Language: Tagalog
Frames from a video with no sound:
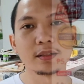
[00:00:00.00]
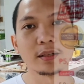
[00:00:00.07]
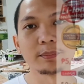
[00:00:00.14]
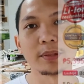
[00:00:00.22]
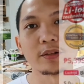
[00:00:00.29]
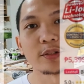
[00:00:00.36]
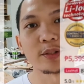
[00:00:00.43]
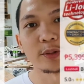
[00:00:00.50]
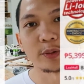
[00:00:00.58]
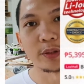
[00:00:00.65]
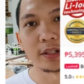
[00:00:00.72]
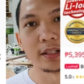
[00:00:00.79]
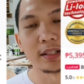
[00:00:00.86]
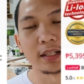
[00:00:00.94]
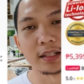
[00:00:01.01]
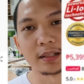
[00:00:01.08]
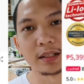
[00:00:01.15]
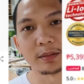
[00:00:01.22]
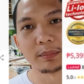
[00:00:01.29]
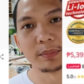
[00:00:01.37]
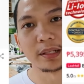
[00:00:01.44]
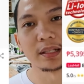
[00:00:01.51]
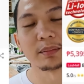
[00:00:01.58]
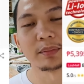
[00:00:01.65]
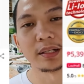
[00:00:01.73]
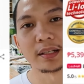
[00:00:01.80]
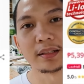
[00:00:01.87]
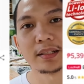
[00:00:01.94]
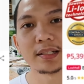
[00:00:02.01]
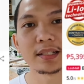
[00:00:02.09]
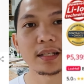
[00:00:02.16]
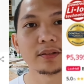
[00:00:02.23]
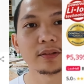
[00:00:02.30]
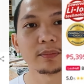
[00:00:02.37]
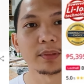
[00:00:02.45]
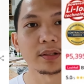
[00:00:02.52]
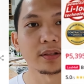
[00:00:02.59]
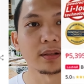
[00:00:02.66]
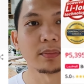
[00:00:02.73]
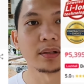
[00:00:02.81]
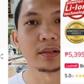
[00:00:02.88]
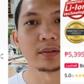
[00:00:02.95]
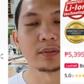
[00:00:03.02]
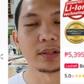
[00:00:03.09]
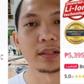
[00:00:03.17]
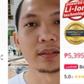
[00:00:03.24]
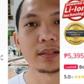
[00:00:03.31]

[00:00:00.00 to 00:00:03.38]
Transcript: Merong store na nagbibigay ng malaking discount, meron namang walang